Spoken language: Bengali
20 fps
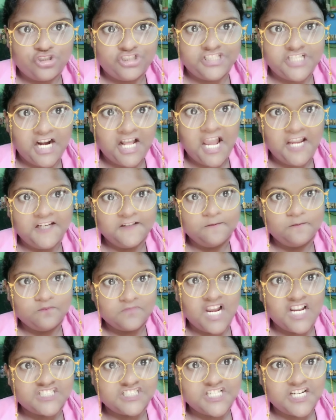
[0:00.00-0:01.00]
লজ্জা নাই
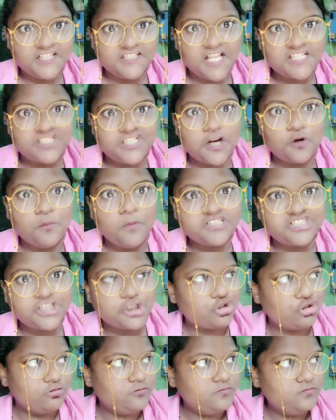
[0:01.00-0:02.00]
খাচ্ছে যাচ্ছে
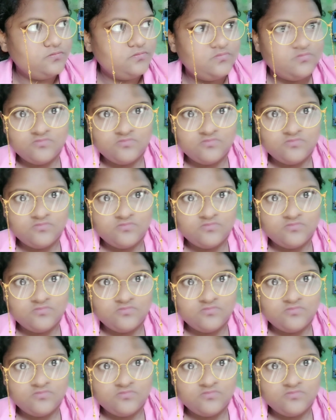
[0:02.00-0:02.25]
ঘুমাচ্ছে শুধু